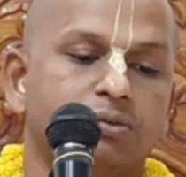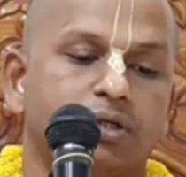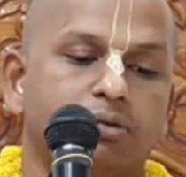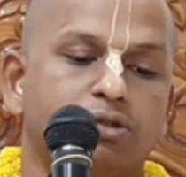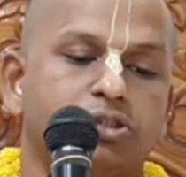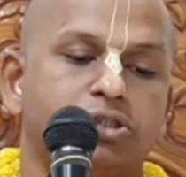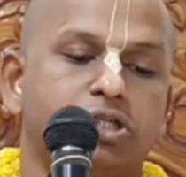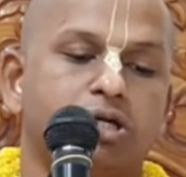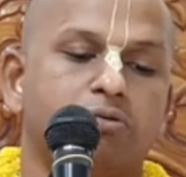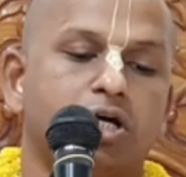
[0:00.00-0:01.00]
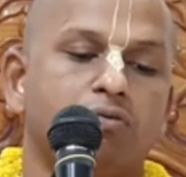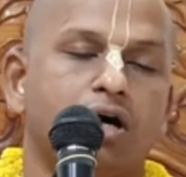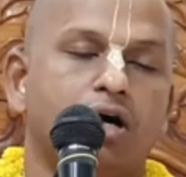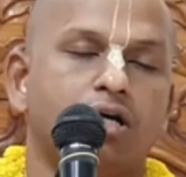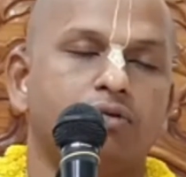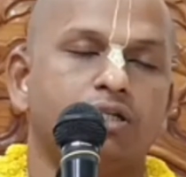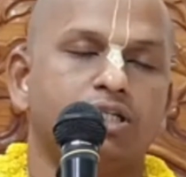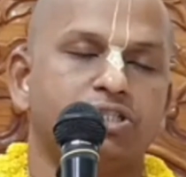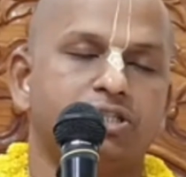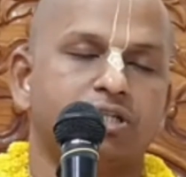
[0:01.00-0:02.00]
পরমেশ্বর ভগবান
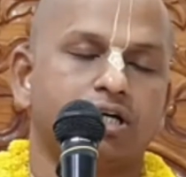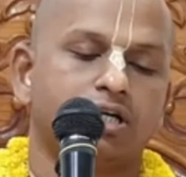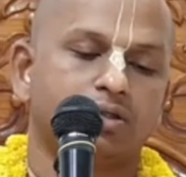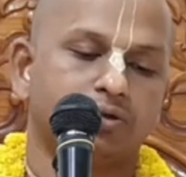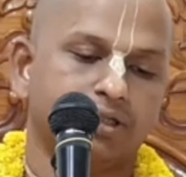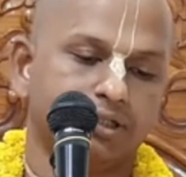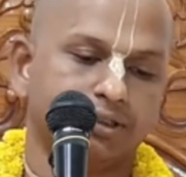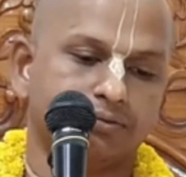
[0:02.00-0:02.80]
বলে স্বীকার করি